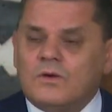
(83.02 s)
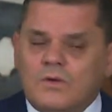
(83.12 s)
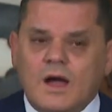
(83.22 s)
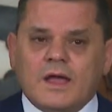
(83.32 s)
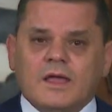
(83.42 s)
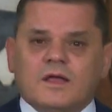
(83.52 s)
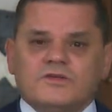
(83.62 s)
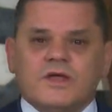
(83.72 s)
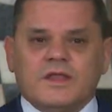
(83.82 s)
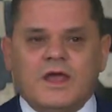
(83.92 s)
وحقيقة
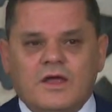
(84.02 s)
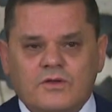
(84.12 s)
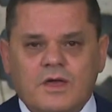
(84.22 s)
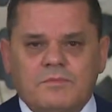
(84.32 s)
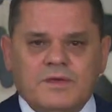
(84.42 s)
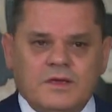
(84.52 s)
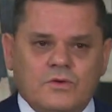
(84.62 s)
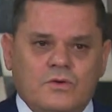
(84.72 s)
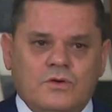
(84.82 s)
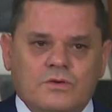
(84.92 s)
جئنا احنا
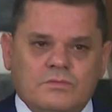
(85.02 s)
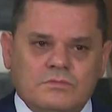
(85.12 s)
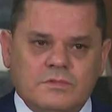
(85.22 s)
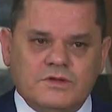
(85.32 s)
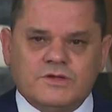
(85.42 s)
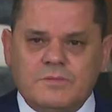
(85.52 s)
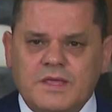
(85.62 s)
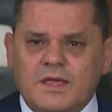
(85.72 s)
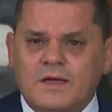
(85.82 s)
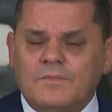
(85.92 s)
بروح
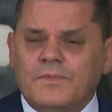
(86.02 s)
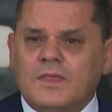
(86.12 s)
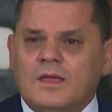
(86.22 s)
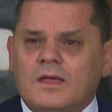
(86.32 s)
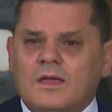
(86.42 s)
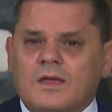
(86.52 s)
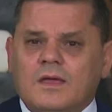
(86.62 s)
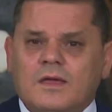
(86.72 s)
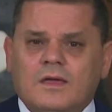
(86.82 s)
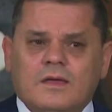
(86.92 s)
إيجابية
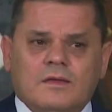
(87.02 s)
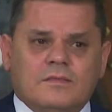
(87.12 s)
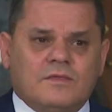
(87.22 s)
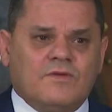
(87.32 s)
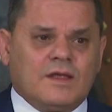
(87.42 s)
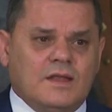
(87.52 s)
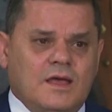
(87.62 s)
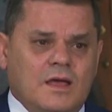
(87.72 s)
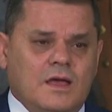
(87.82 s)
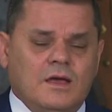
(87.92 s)
آه،
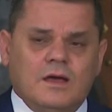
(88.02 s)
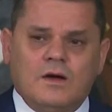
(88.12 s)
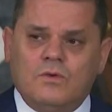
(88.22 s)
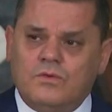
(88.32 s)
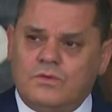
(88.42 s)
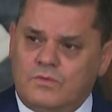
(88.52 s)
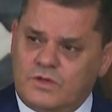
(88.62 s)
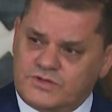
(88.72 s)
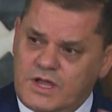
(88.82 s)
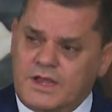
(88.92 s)
اتفقنا أو
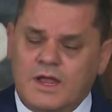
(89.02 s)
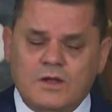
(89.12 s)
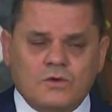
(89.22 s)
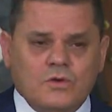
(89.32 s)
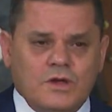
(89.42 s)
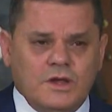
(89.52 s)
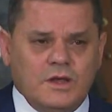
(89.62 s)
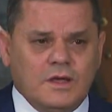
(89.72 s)
وجهنا لكل